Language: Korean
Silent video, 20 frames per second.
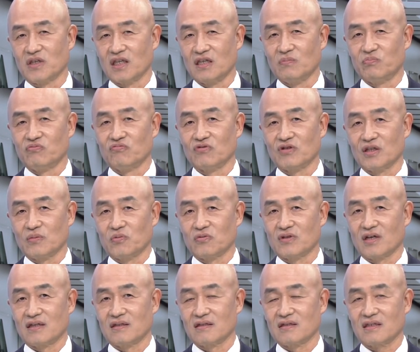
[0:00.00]

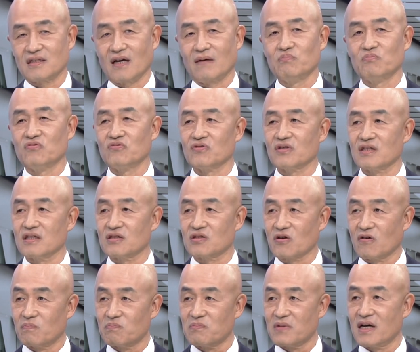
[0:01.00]
2분기보다는 3분기
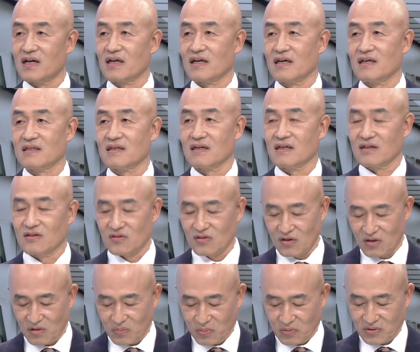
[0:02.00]
전망에
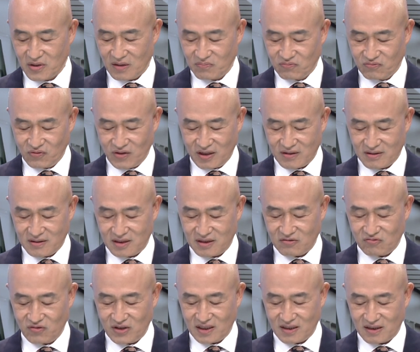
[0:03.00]
대해서 보다 무게를
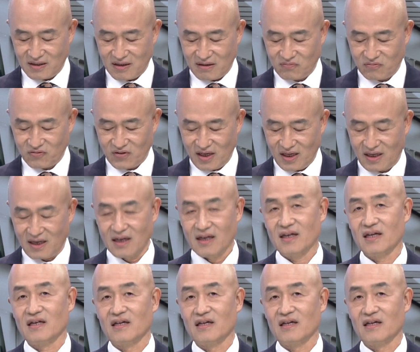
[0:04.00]
싣고 있기 때문에